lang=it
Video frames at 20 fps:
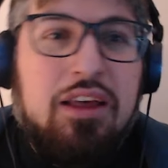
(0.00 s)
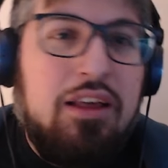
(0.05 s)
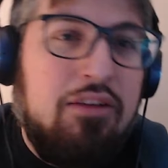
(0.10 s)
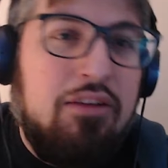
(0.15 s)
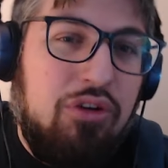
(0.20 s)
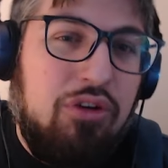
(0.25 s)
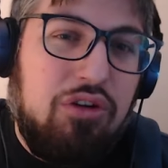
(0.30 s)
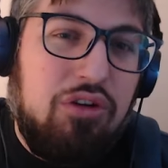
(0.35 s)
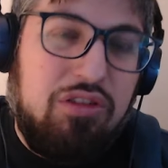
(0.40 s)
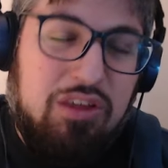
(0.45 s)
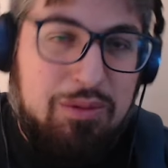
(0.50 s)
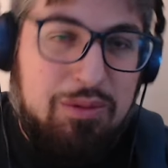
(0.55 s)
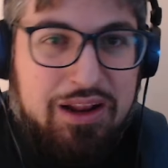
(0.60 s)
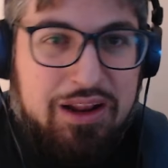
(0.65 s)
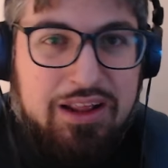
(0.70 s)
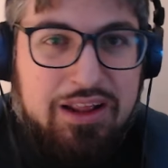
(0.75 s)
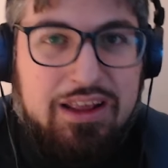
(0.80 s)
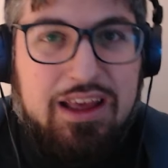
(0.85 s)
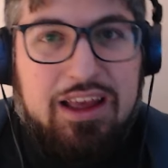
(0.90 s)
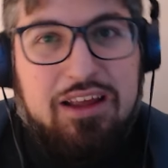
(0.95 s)
forse
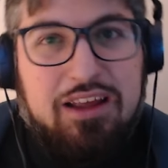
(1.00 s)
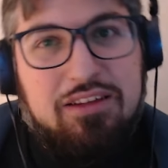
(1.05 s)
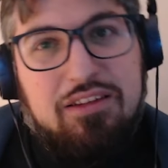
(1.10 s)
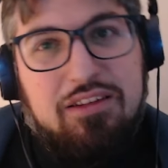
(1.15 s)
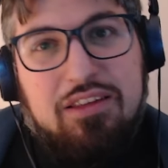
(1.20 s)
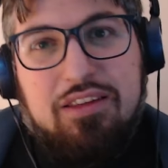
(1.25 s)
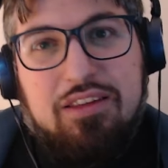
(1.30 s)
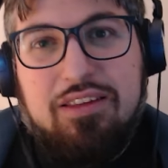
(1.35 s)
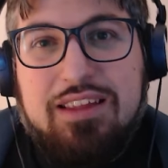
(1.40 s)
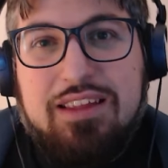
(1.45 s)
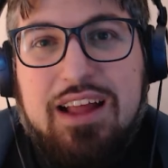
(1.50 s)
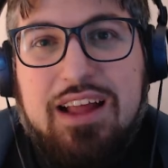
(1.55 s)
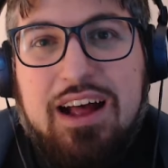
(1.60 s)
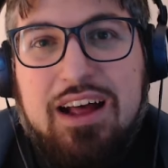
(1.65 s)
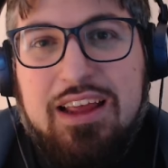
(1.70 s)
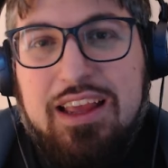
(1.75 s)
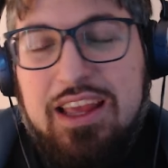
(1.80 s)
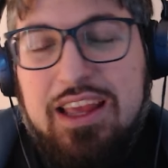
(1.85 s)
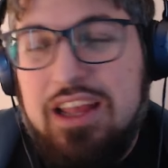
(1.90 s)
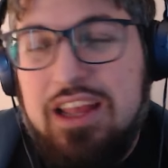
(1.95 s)
perché sta
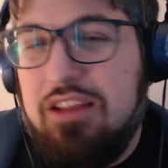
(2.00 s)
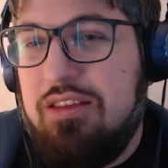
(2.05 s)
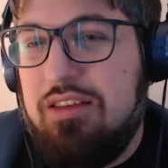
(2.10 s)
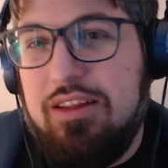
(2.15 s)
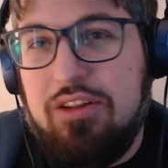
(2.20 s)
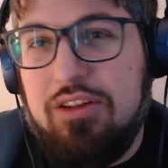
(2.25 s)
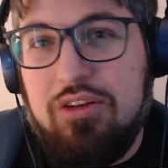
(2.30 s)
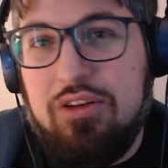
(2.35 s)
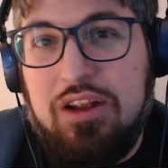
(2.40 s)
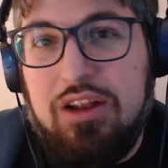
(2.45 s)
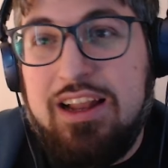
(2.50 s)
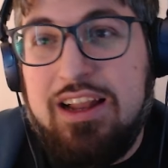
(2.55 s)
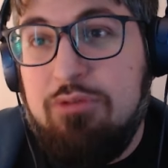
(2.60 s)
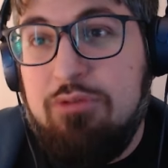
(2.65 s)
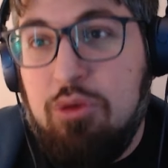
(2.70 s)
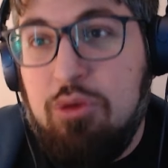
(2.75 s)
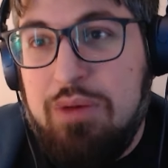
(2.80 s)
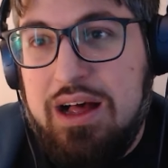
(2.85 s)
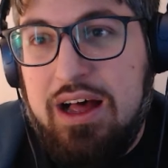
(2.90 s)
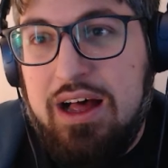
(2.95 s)
insito nell'animo
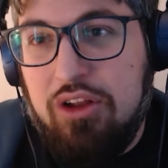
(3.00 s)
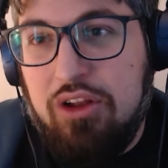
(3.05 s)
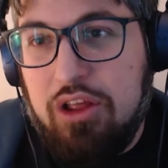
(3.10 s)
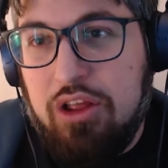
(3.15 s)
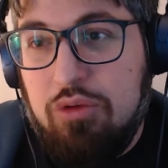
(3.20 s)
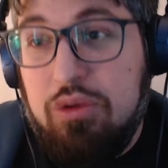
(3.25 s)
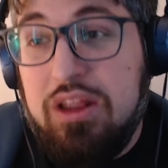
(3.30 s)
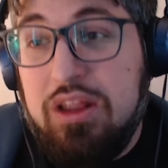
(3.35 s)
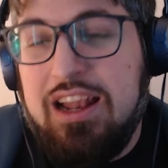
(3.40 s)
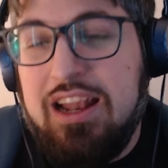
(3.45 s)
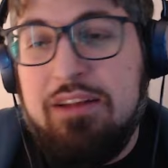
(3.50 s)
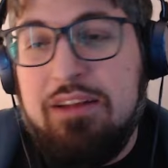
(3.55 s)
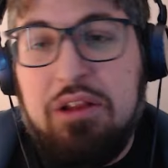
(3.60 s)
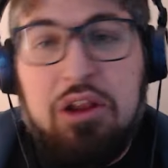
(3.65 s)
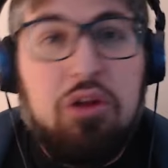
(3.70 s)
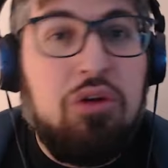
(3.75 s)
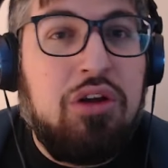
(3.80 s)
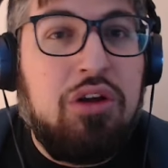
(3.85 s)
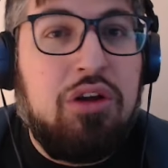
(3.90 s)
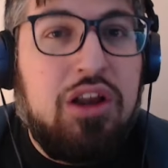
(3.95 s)
umano e quindi nell'animo dei
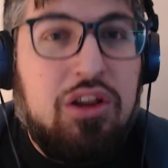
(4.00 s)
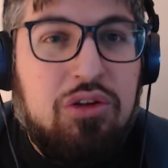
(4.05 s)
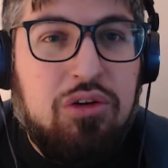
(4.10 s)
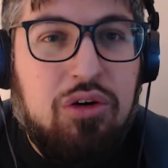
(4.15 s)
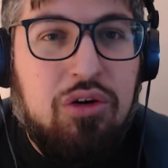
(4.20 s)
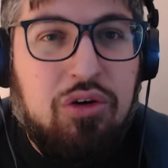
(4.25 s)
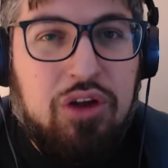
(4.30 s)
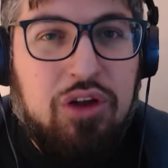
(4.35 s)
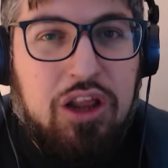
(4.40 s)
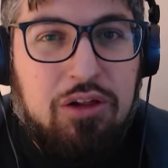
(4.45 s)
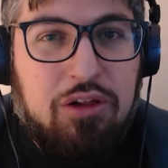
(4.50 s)
loro creatori